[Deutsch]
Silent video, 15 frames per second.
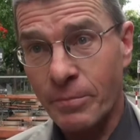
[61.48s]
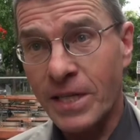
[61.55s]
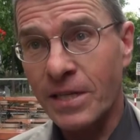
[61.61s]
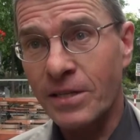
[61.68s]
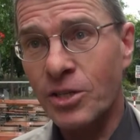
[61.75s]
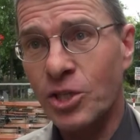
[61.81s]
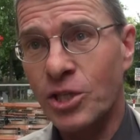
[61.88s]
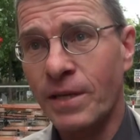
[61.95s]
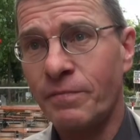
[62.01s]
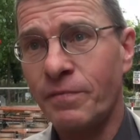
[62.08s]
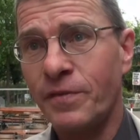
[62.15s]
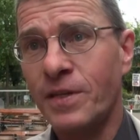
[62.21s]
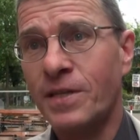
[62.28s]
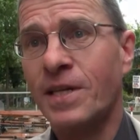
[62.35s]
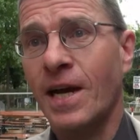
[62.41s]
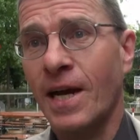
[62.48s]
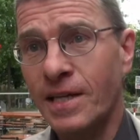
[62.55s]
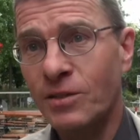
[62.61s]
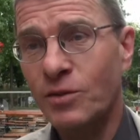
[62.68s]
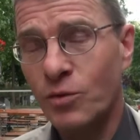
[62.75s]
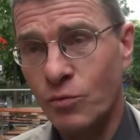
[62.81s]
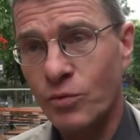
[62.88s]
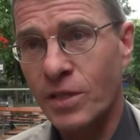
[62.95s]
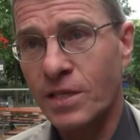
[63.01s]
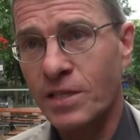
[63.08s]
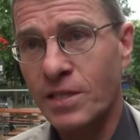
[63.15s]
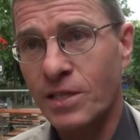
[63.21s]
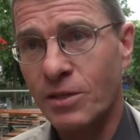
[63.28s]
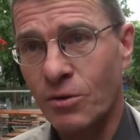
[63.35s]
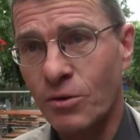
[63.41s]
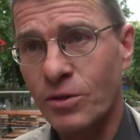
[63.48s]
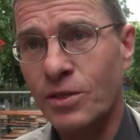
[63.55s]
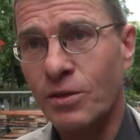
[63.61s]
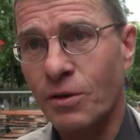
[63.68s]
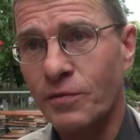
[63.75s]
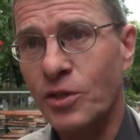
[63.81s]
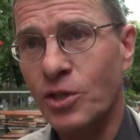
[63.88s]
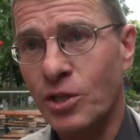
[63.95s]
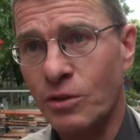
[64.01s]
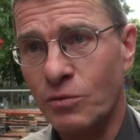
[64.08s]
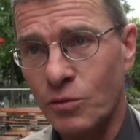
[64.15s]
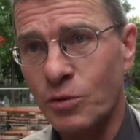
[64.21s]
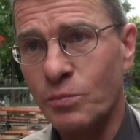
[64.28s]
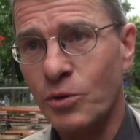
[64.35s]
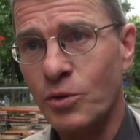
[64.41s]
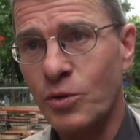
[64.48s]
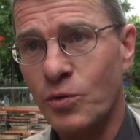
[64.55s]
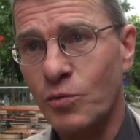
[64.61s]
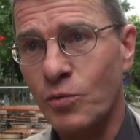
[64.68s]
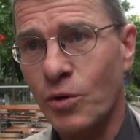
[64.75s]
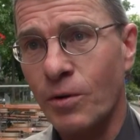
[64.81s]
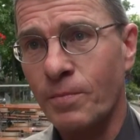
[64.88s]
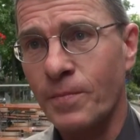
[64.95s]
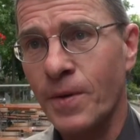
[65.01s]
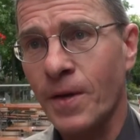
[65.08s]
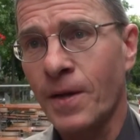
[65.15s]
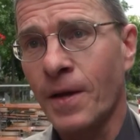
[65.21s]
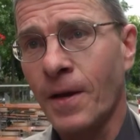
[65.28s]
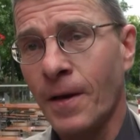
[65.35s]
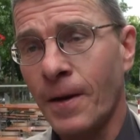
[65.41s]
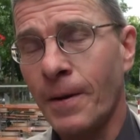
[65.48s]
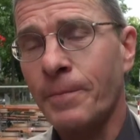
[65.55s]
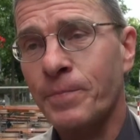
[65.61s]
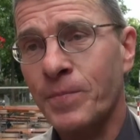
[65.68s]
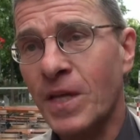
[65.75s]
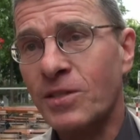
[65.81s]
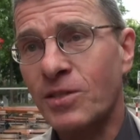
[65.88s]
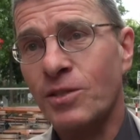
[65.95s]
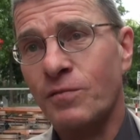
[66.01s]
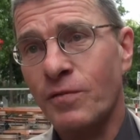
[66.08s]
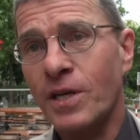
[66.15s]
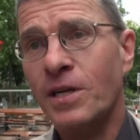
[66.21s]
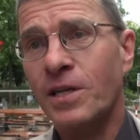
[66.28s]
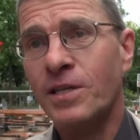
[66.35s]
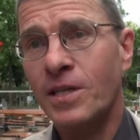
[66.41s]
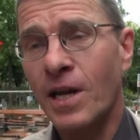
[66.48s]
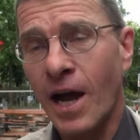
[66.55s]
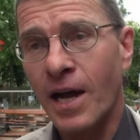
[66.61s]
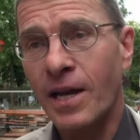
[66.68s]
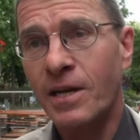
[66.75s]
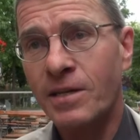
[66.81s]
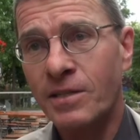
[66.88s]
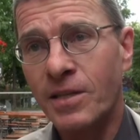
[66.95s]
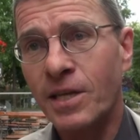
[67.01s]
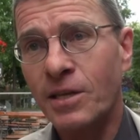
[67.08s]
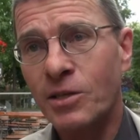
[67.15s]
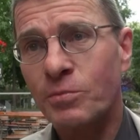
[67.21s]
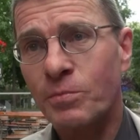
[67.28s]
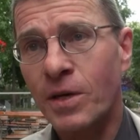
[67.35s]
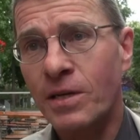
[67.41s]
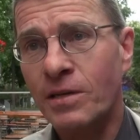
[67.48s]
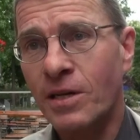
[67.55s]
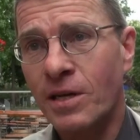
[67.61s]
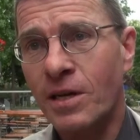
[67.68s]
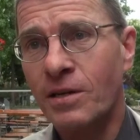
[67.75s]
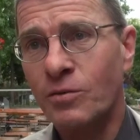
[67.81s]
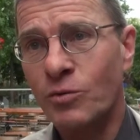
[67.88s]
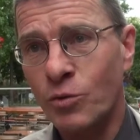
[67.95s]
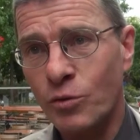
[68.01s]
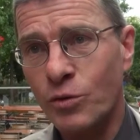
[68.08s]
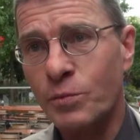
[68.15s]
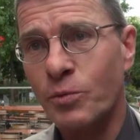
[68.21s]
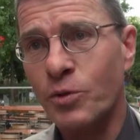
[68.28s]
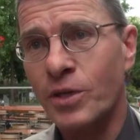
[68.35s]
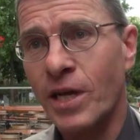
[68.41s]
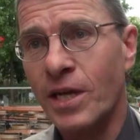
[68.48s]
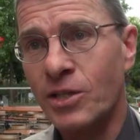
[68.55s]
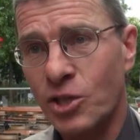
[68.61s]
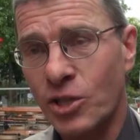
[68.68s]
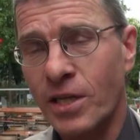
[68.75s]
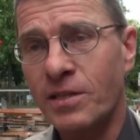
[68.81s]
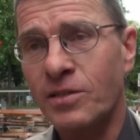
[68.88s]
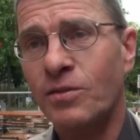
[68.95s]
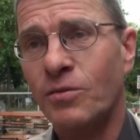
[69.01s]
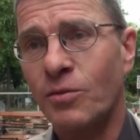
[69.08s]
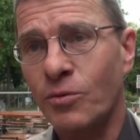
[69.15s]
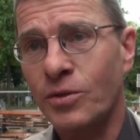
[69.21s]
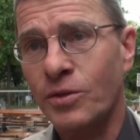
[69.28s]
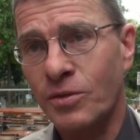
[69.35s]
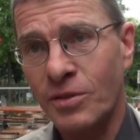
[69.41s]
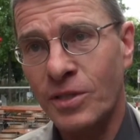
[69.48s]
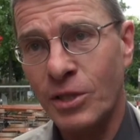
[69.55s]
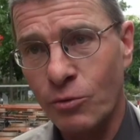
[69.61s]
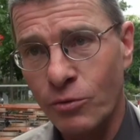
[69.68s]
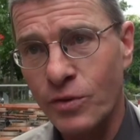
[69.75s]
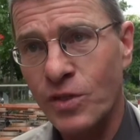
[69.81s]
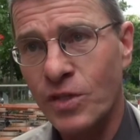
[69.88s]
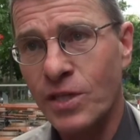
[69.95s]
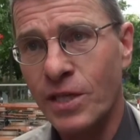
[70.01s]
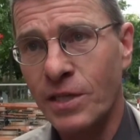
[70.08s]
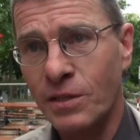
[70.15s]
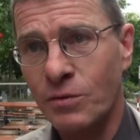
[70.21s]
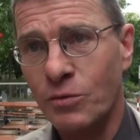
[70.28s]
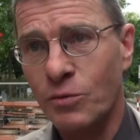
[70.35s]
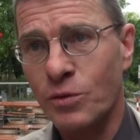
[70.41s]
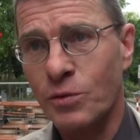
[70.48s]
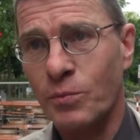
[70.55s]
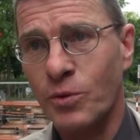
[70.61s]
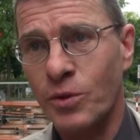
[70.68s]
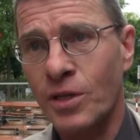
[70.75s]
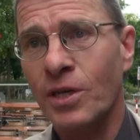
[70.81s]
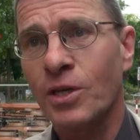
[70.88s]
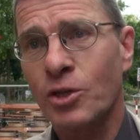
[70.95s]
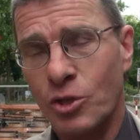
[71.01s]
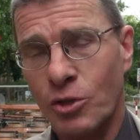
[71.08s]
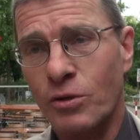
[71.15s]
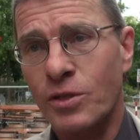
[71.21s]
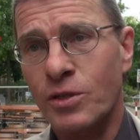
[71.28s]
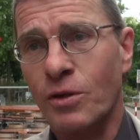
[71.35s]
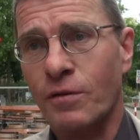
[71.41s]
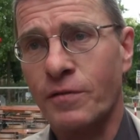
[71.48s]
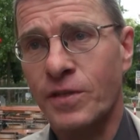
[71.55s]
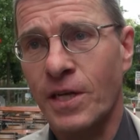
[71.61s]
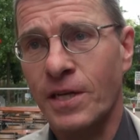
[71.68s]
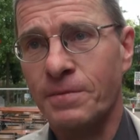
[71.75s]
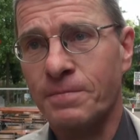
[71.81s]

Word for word: Mitteln gestemmt wird, keine zusätzlichen Kosten auf die Stadt Duisburg zukommen. Ähm, das ist wirklich ein Highlight, denke ich mal. Da kann Duisburg als Stadt und die Kunstszene in Duisburg stolz drauf sein.